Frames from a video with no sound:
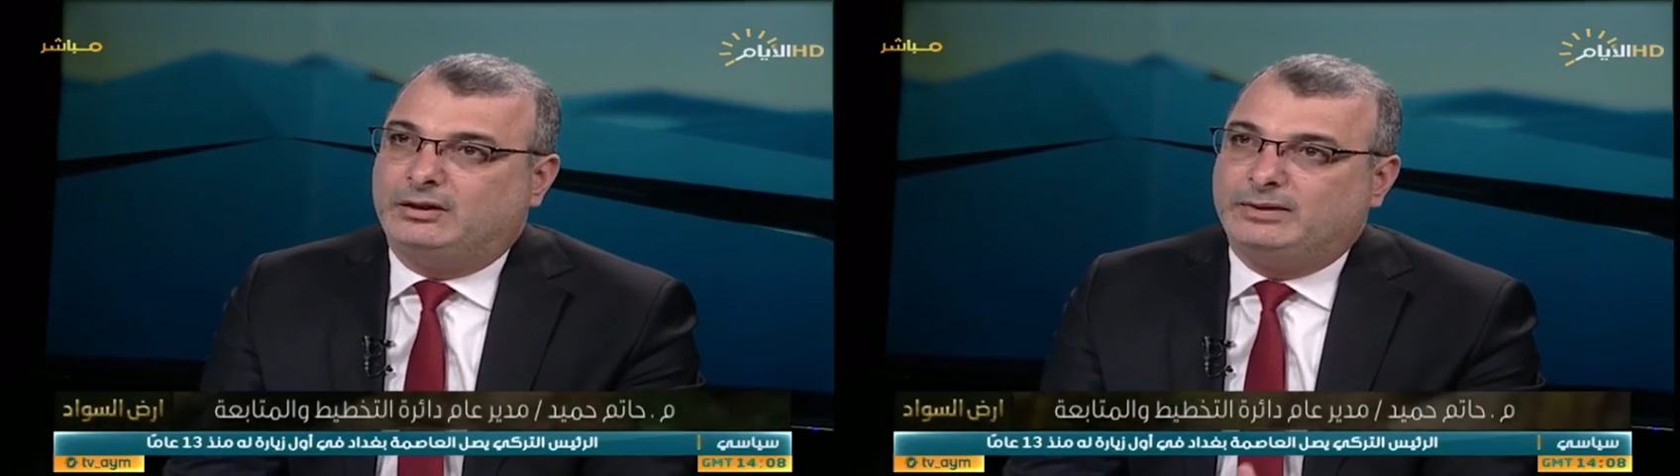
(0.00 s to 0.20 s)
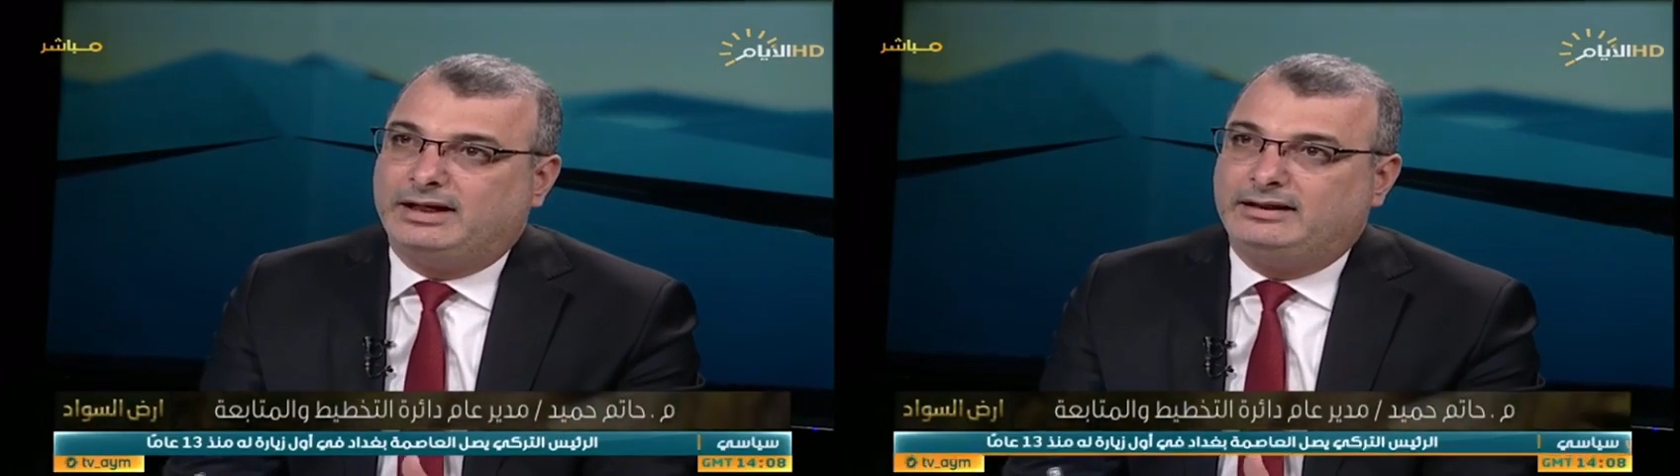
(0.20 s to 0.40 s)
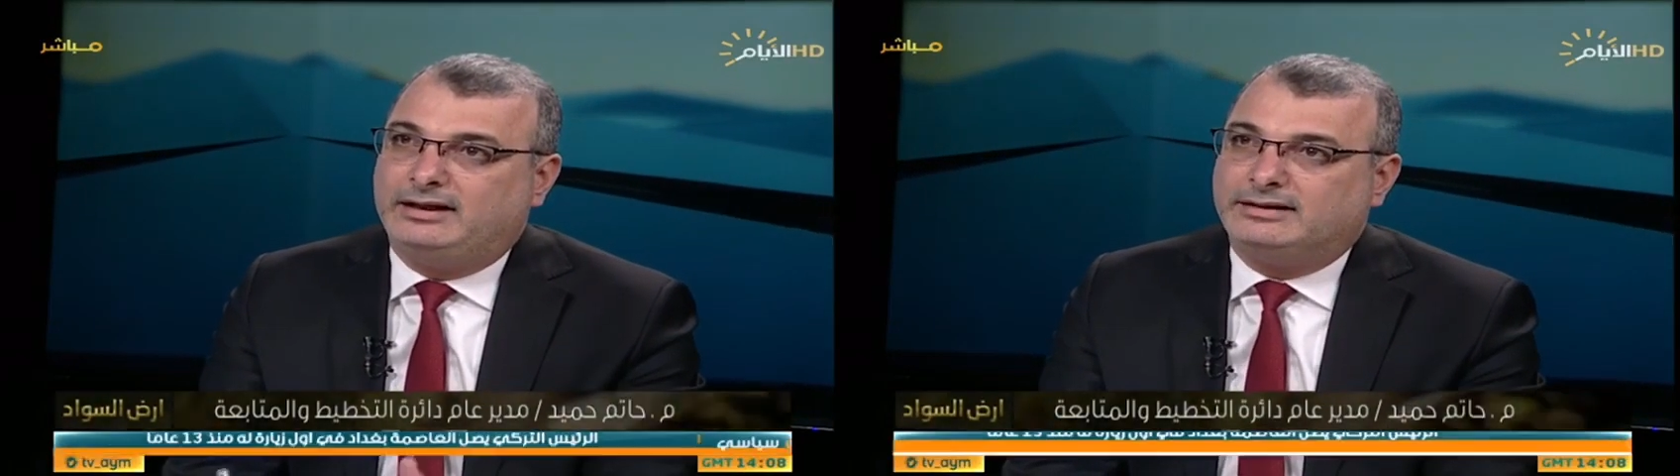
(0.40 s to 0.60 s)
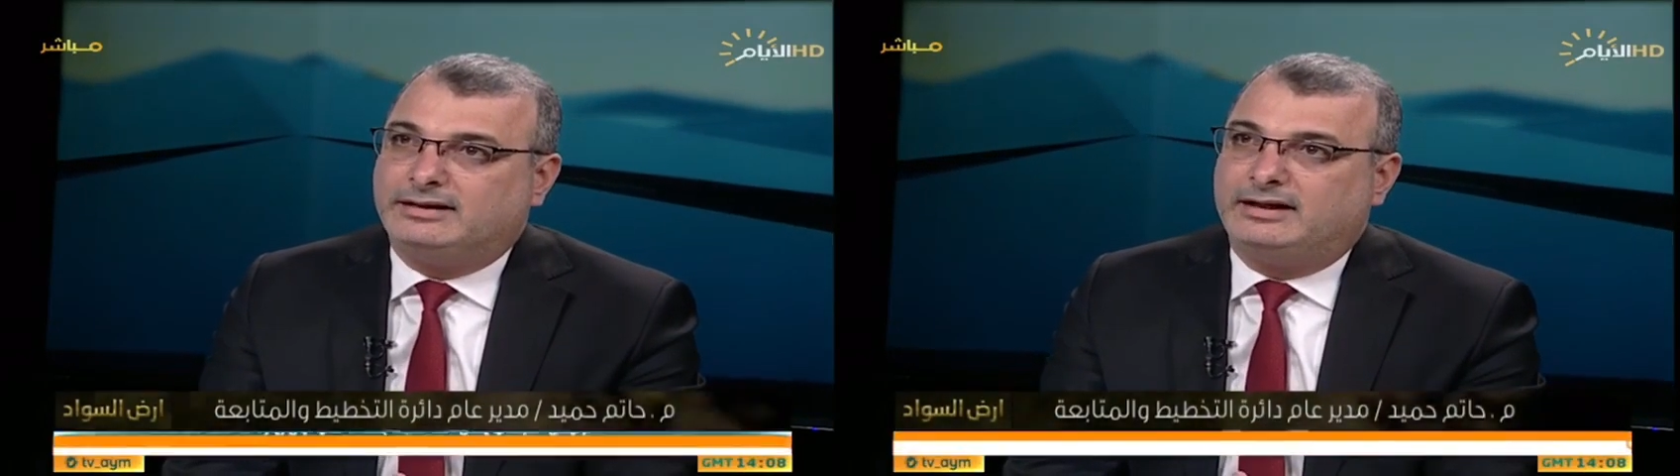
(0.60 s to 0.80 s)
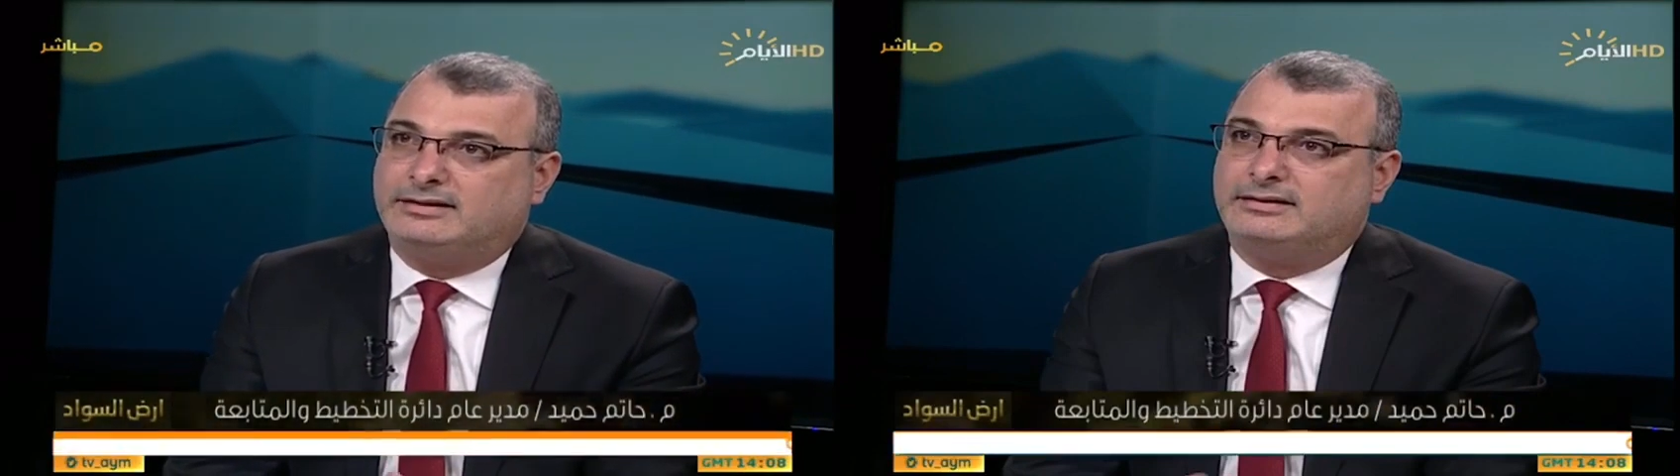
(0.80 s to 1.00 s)
هو
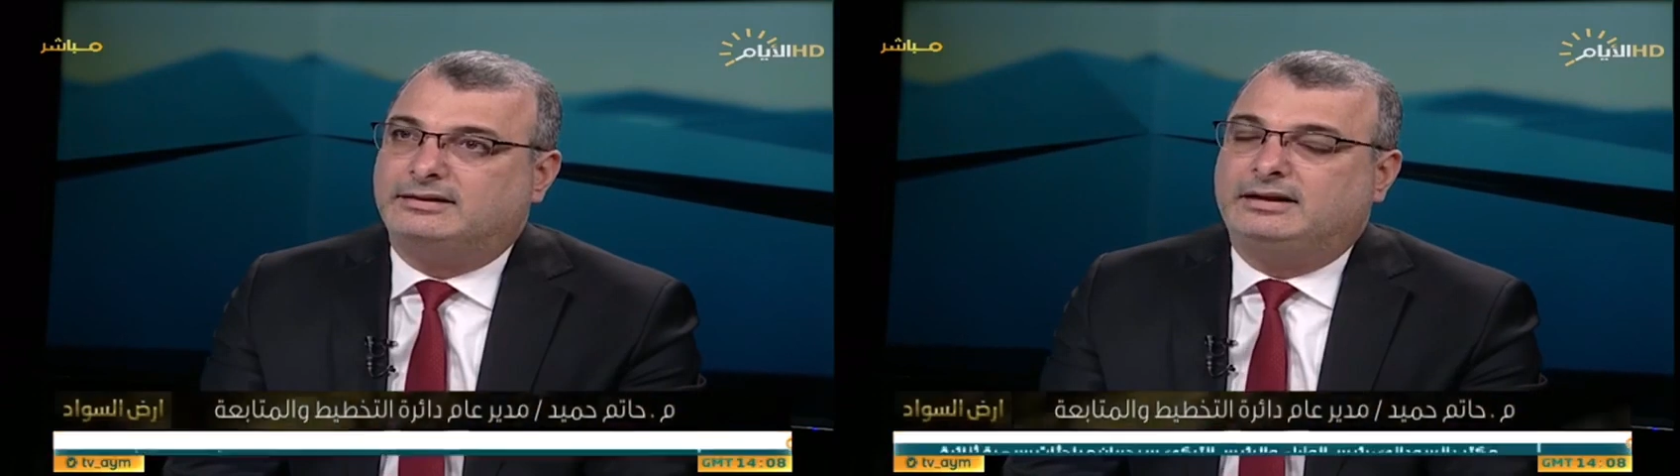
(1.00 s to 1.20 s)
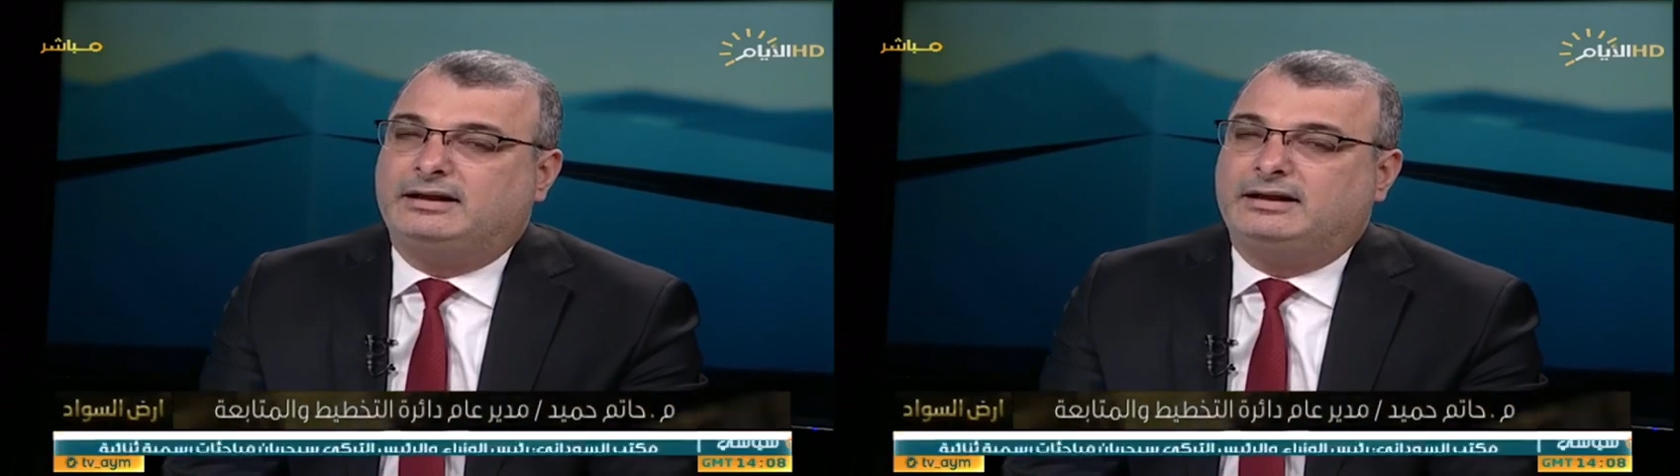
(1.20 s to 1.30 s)
الأساس